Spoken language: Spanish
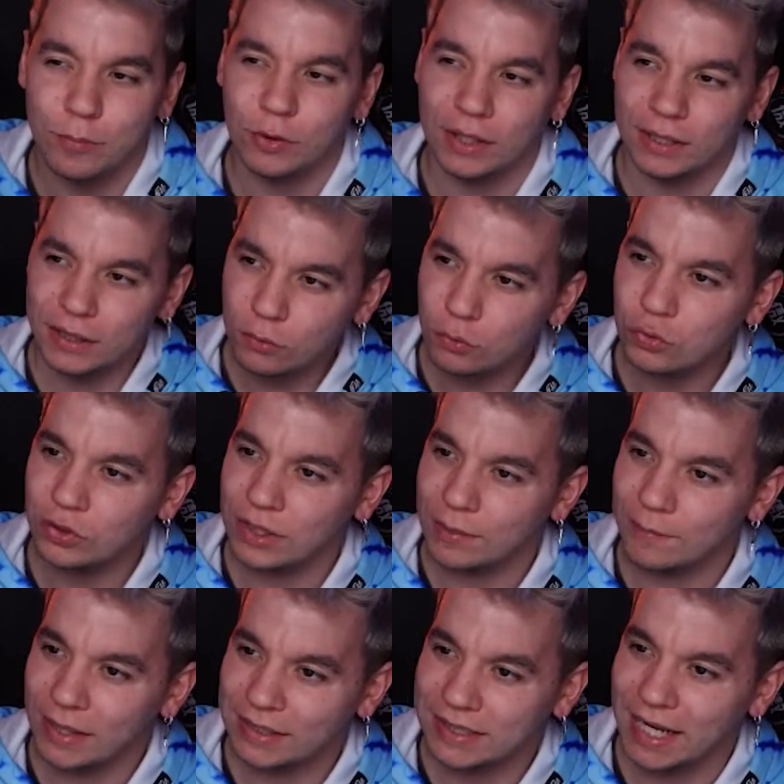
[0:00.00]
¿por qué te gusta
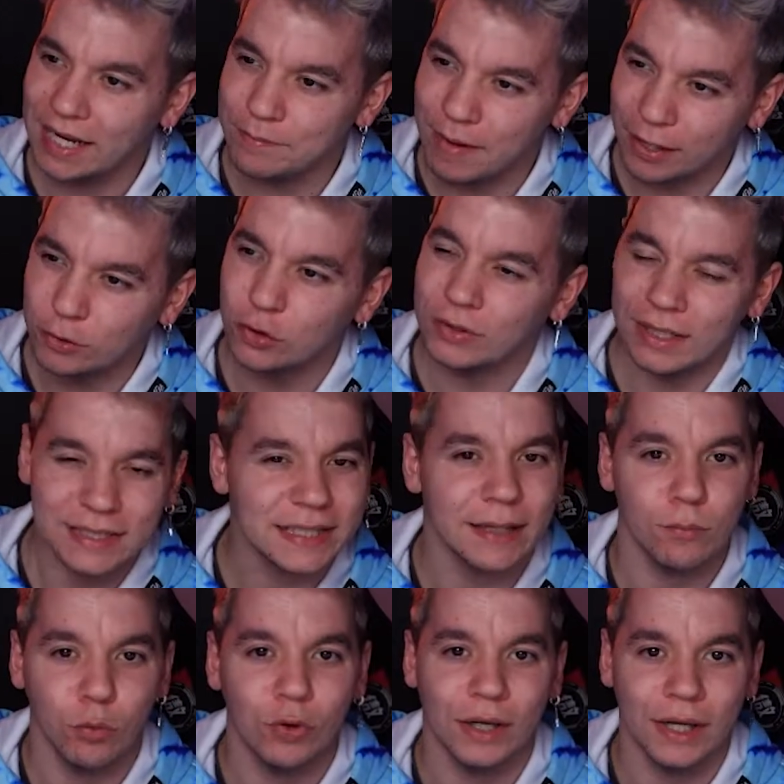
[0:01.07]
más el McDonald's que
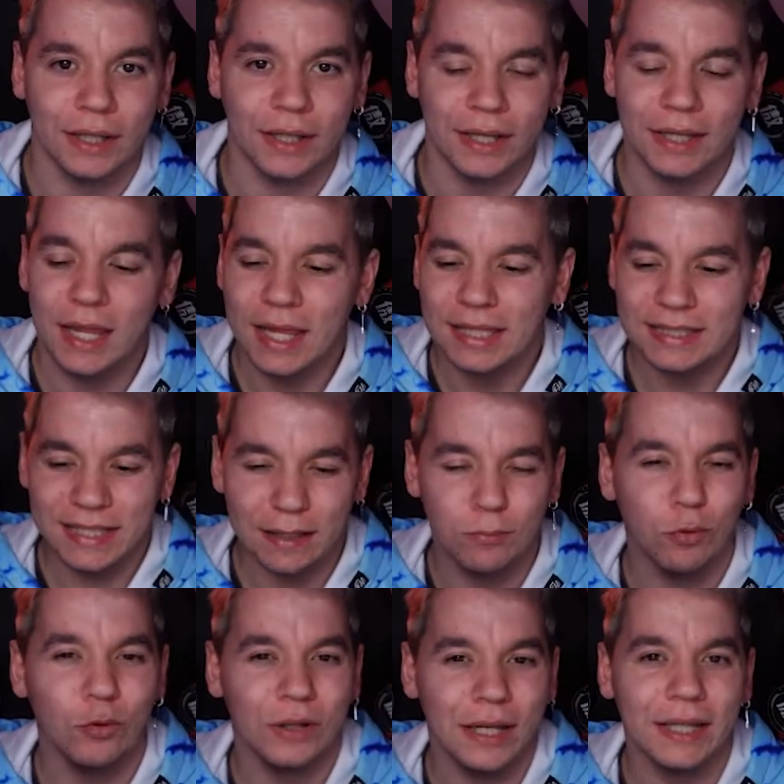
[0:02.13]
Burger King si el
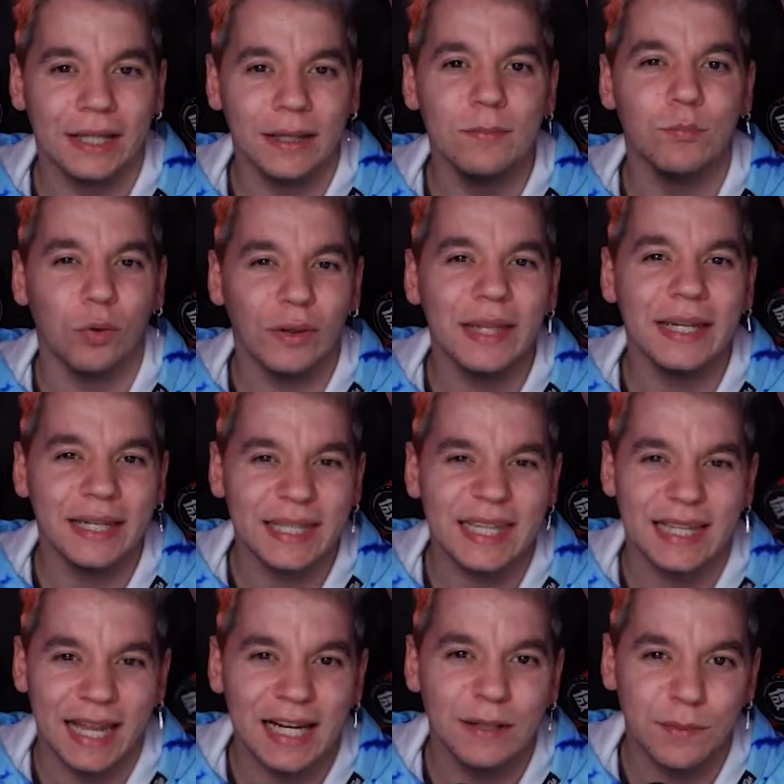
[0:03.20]
Burger King puedes
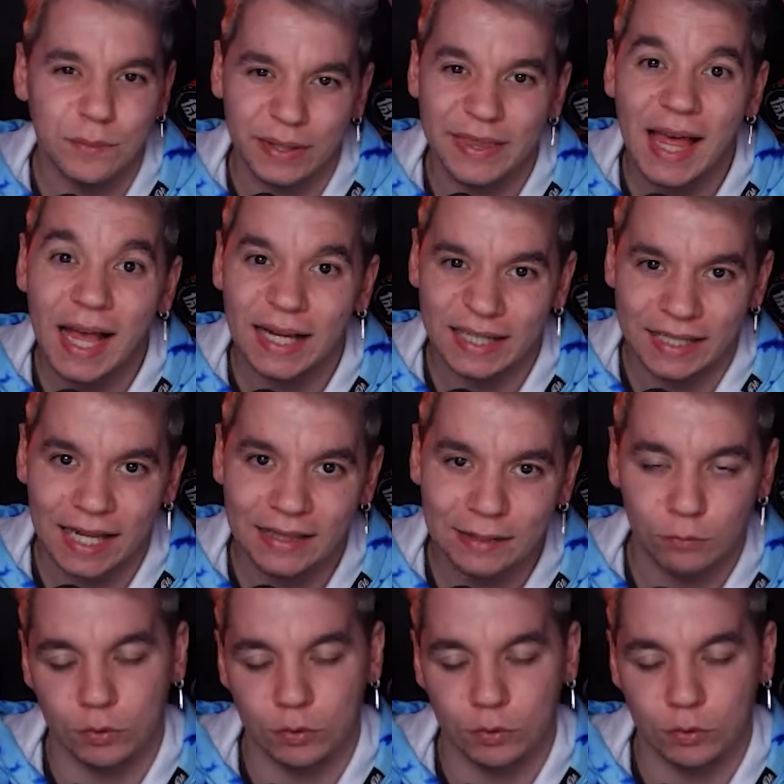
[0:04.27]
rellenar la bebida gratis?